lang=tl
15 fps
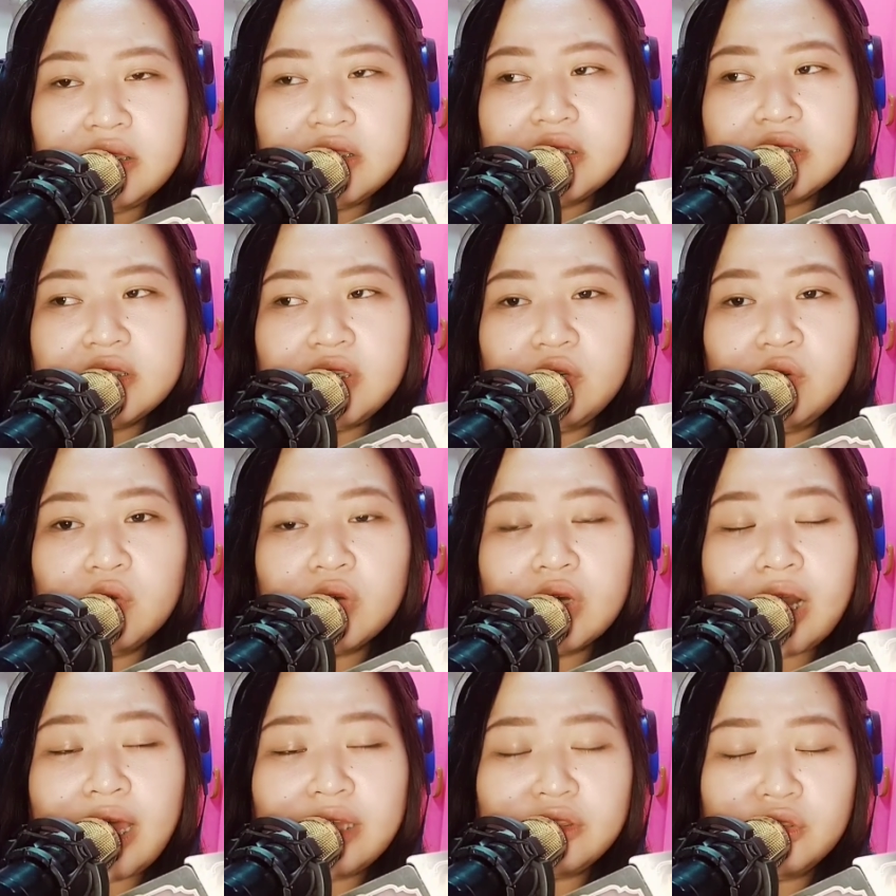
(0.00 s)
siya
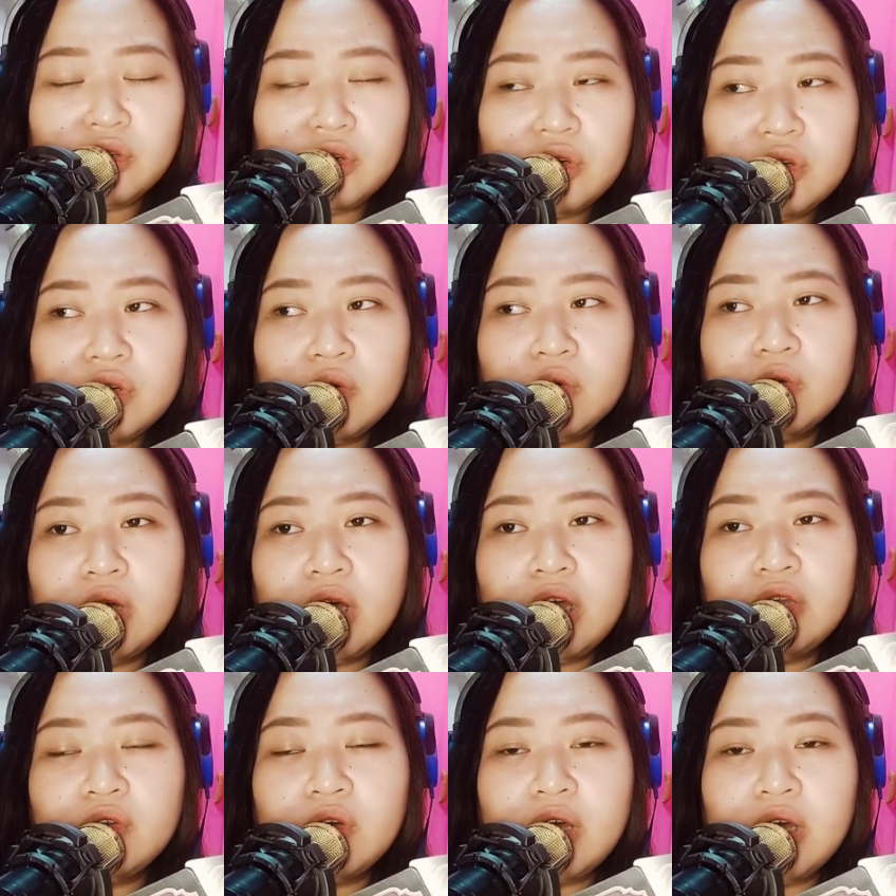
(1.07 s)
sigurado kung
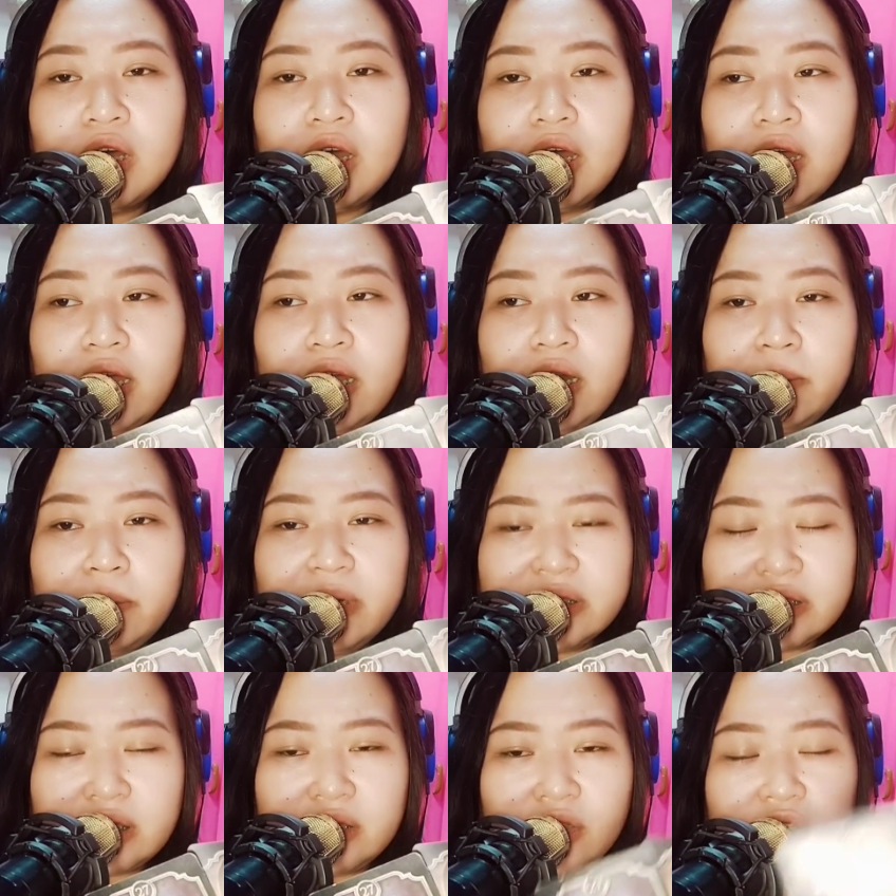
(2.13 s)
ano ang
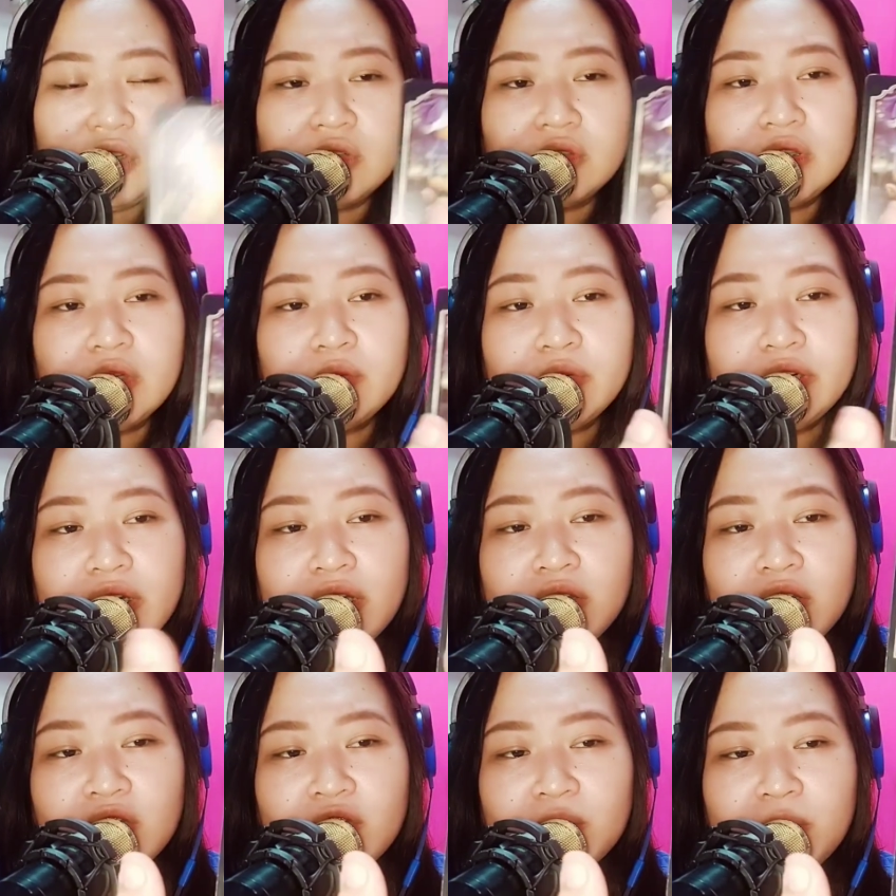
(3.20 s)
kakalabasan. You know, the word
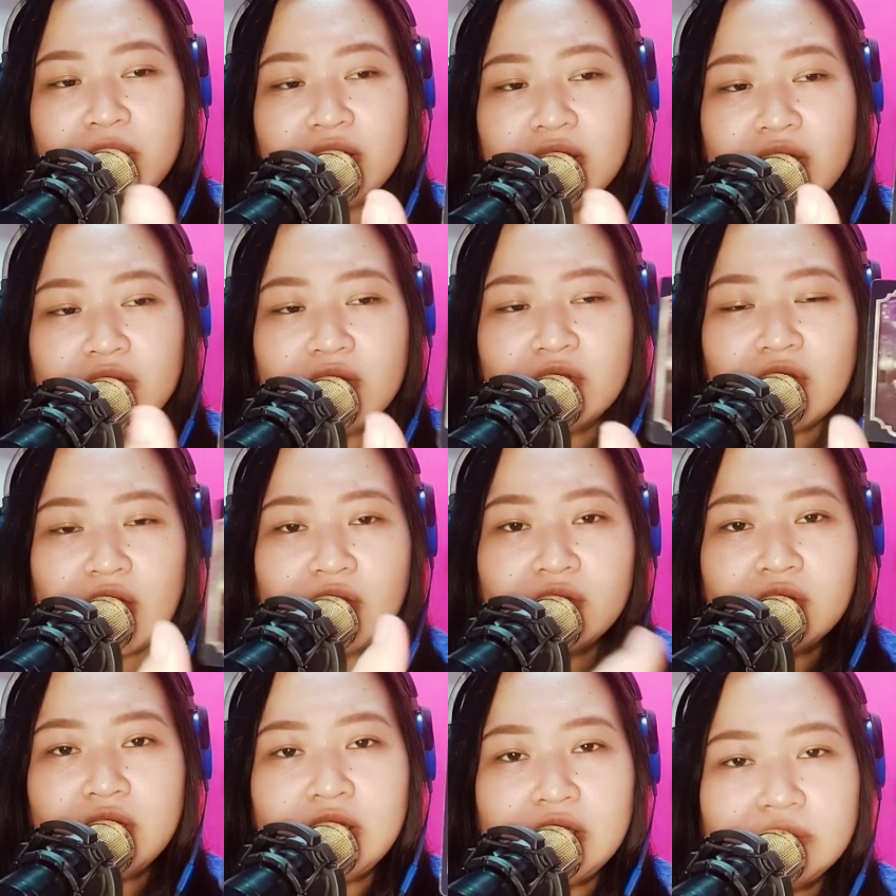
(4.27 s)
unexpected is
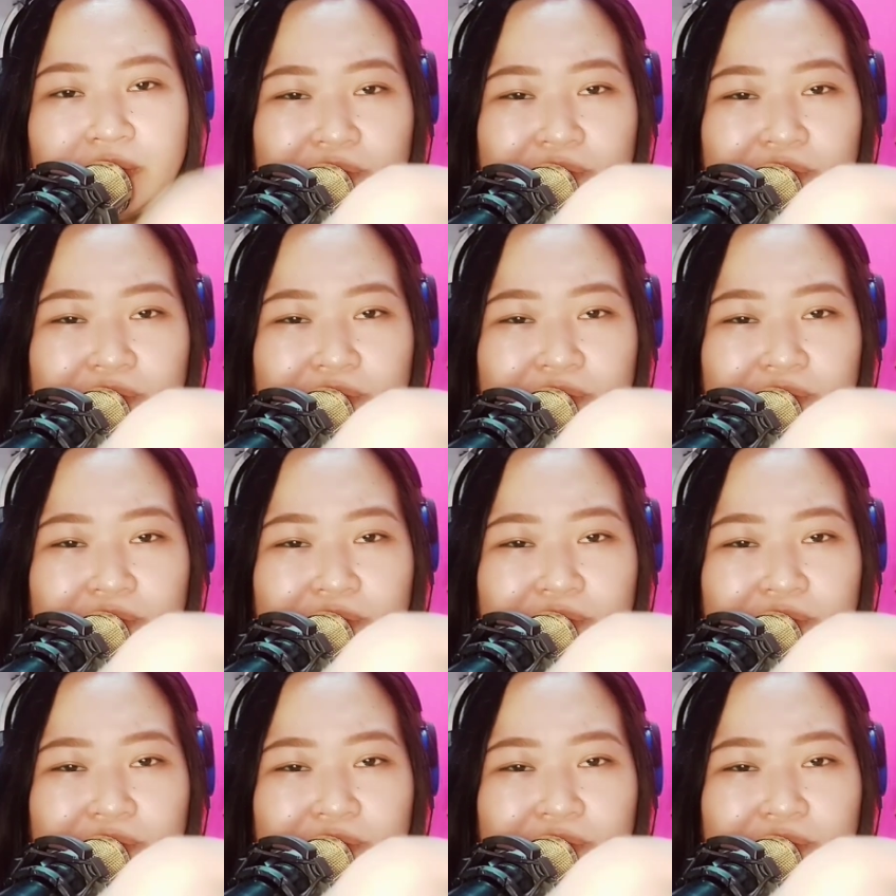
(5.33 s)
actually,